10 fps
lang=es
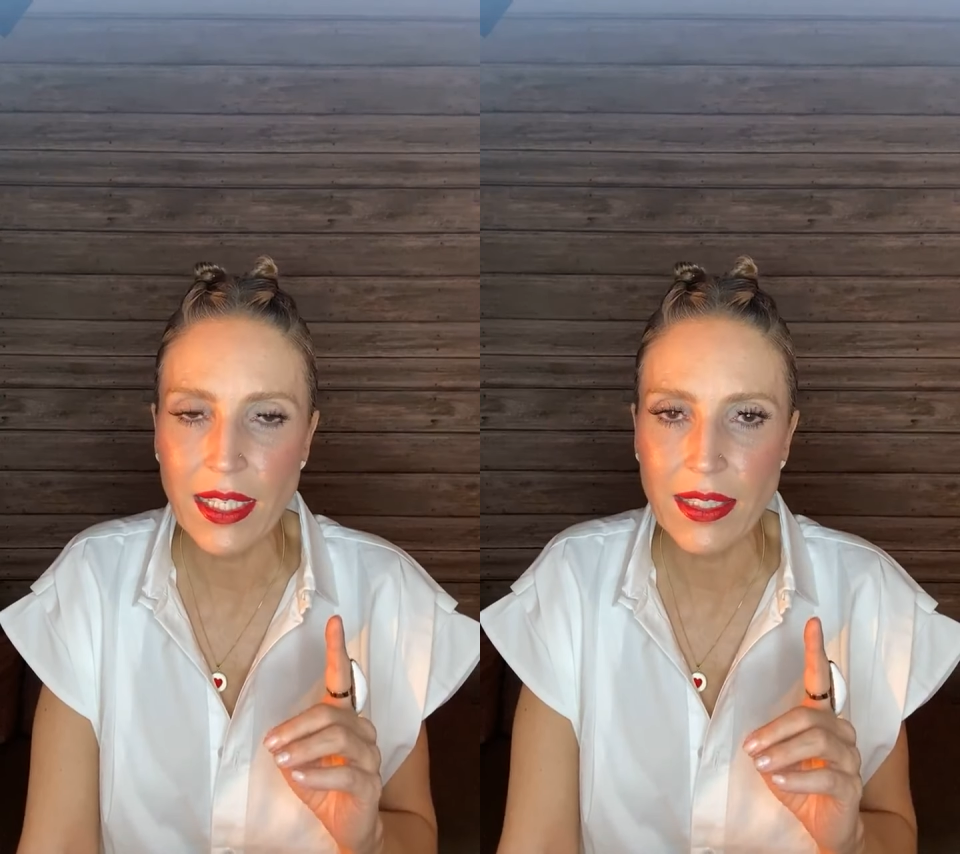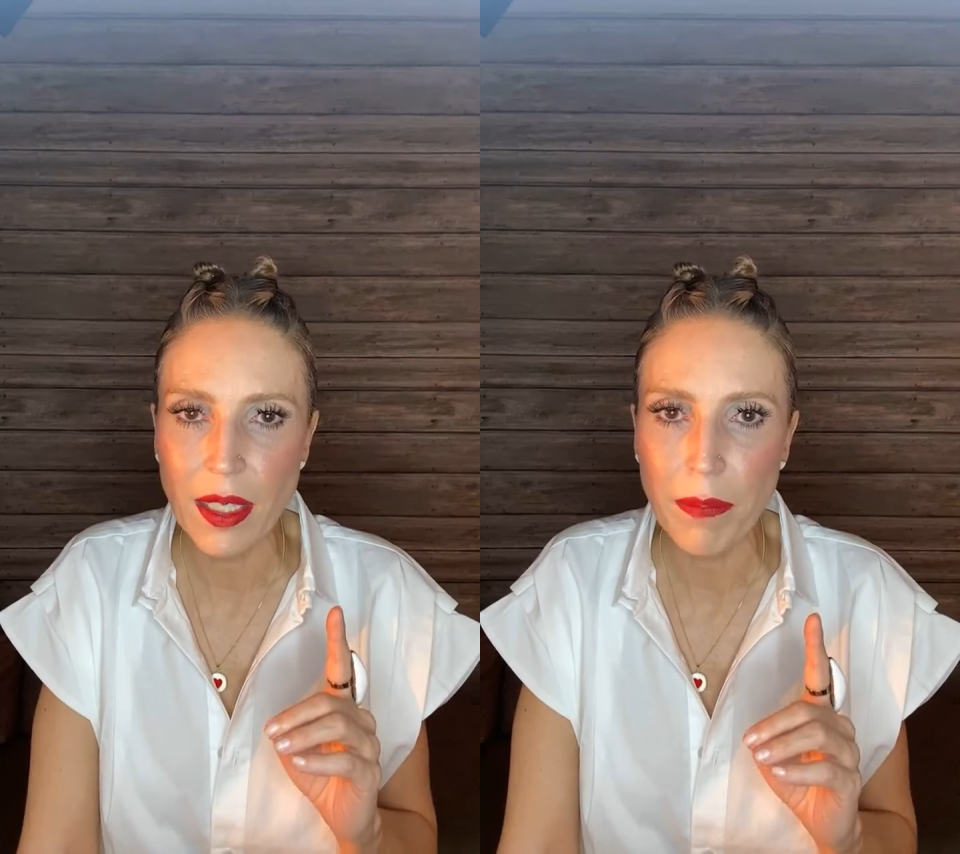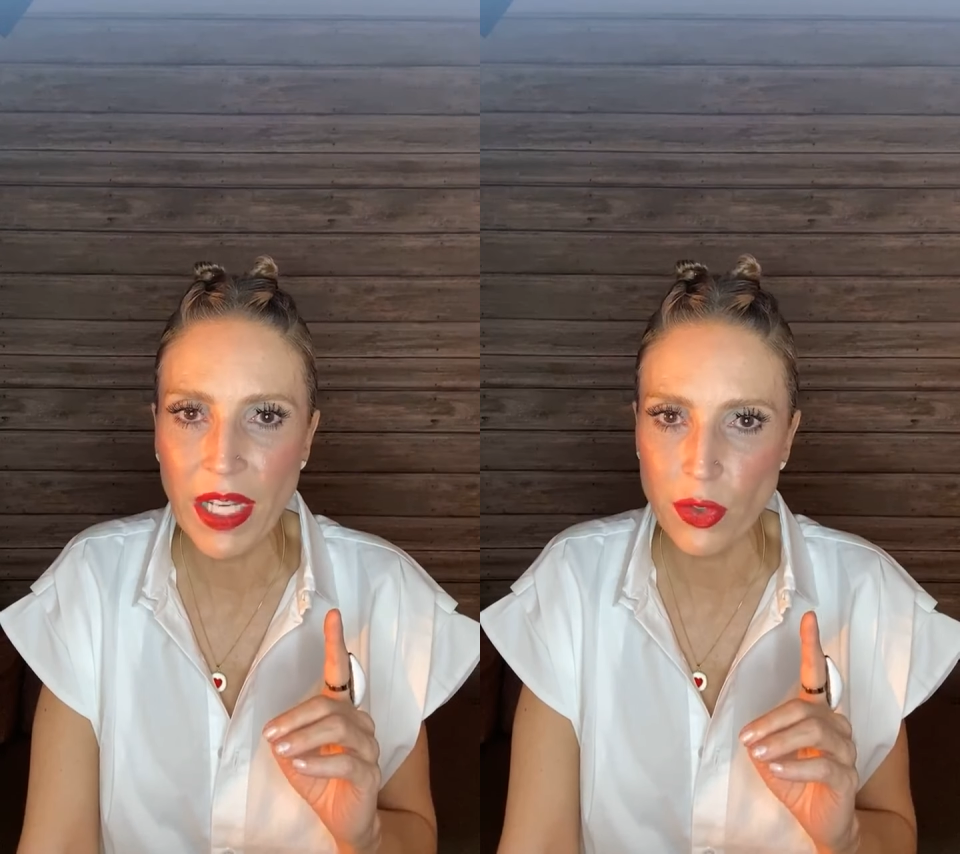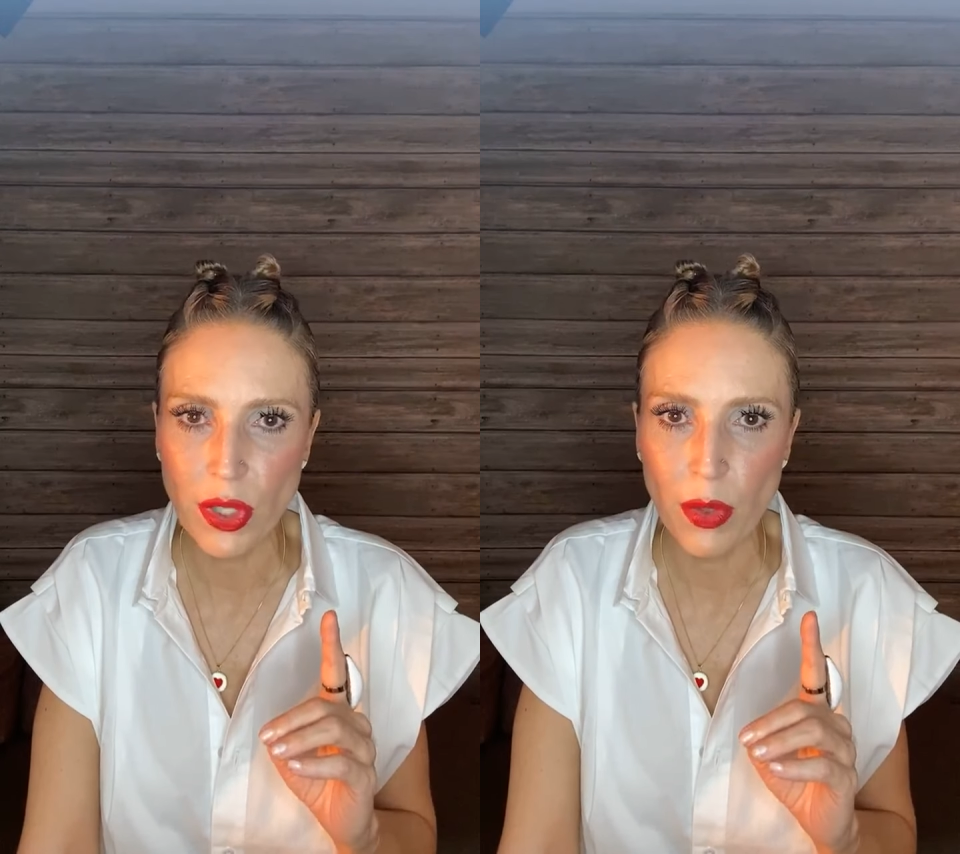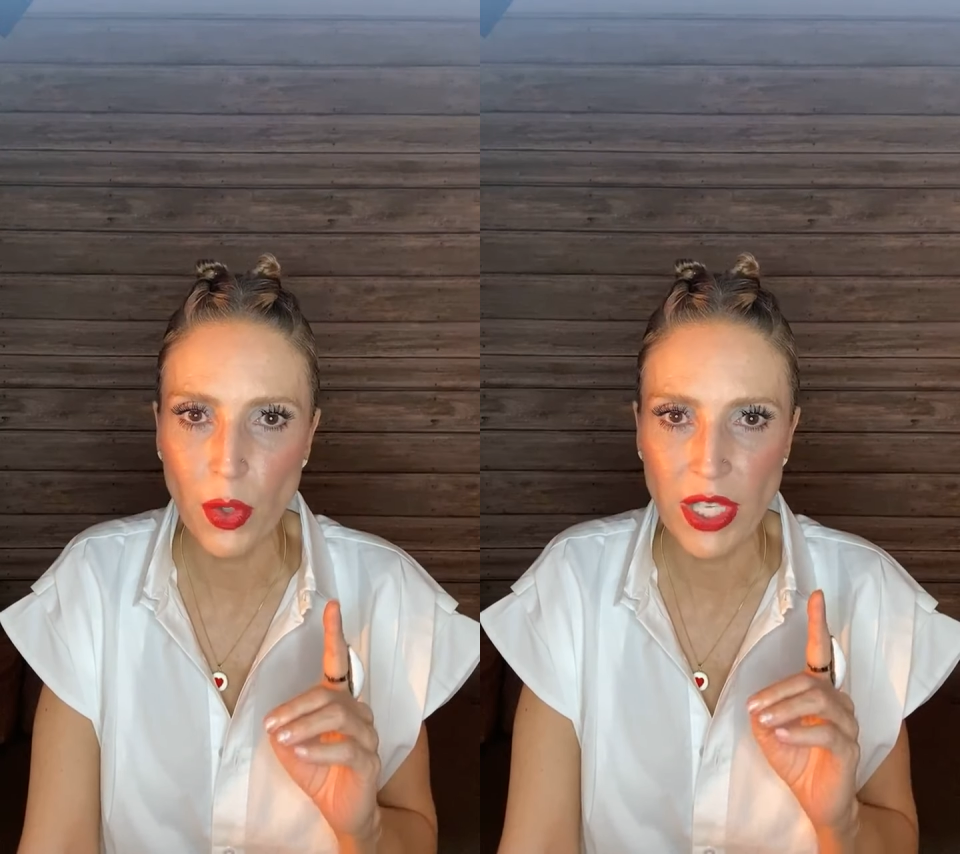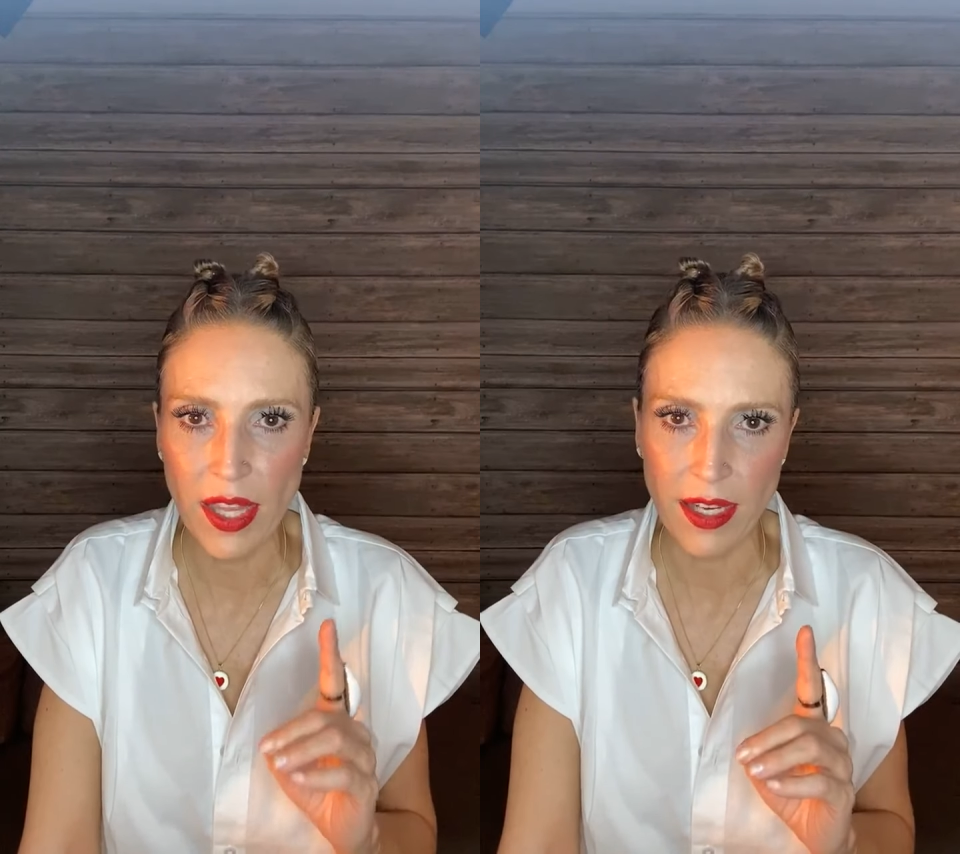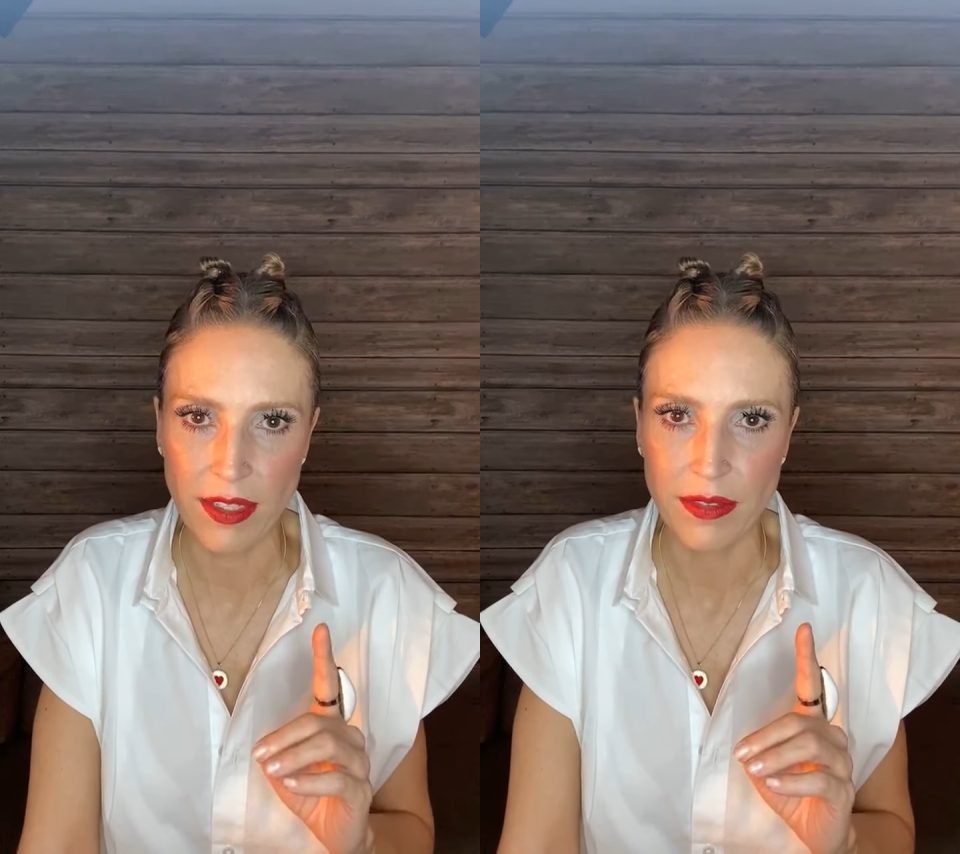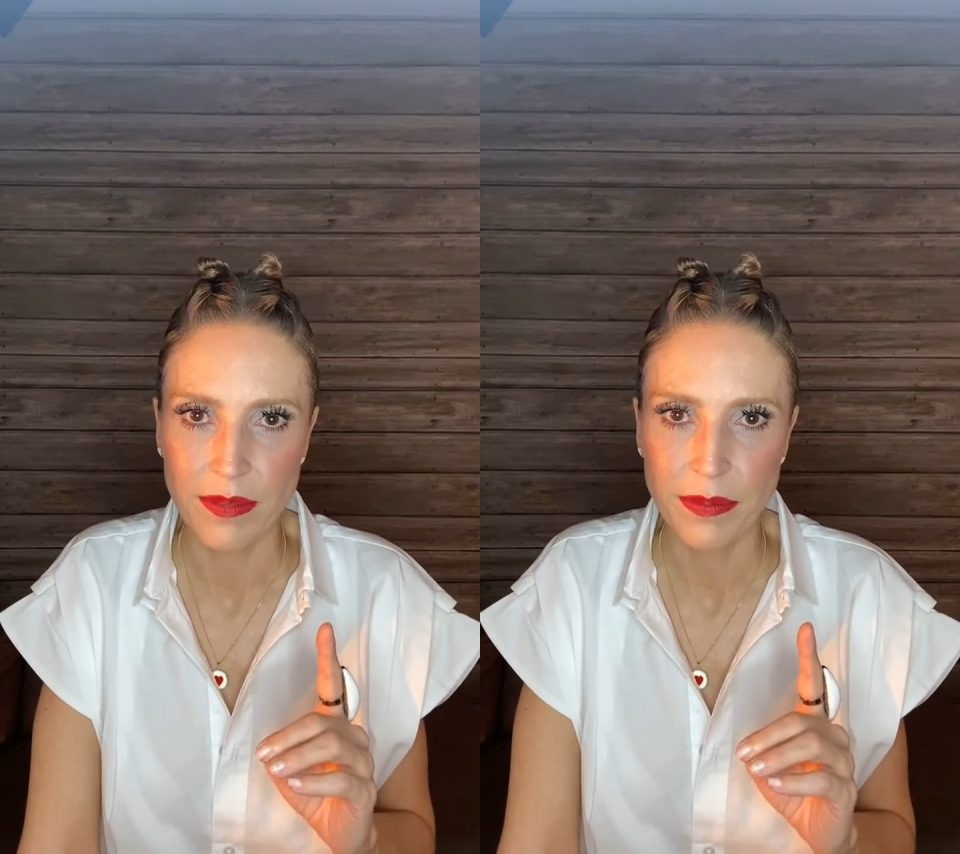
siguiente paso que voy a dar,